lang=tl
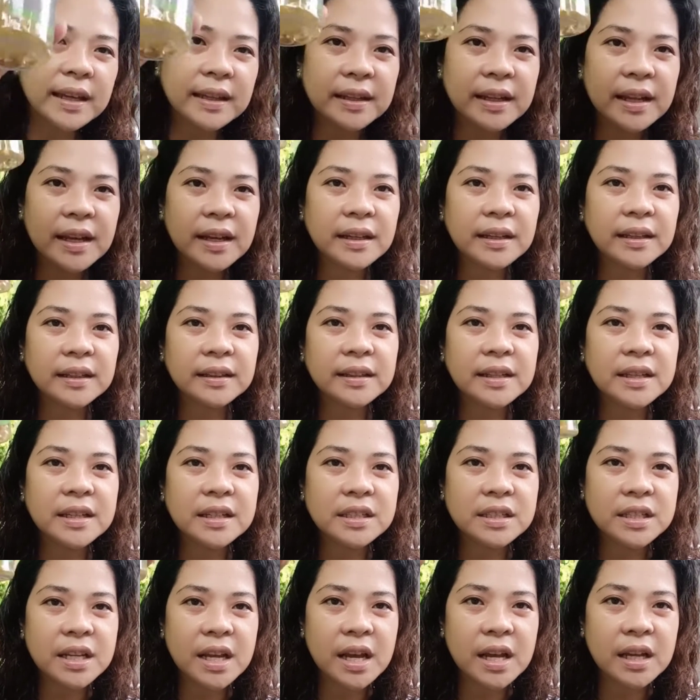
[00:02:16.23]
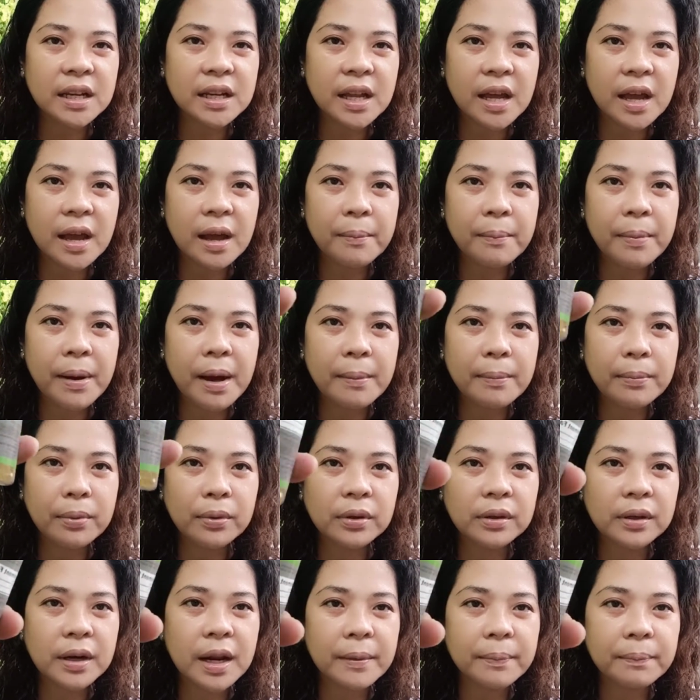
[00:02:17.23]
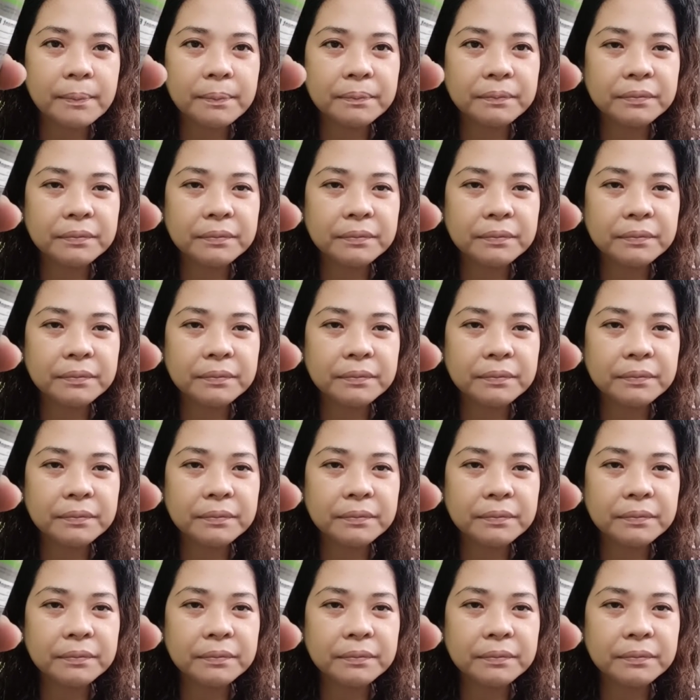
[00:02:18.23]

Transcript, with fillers: nang hindi siya na bubble wrap.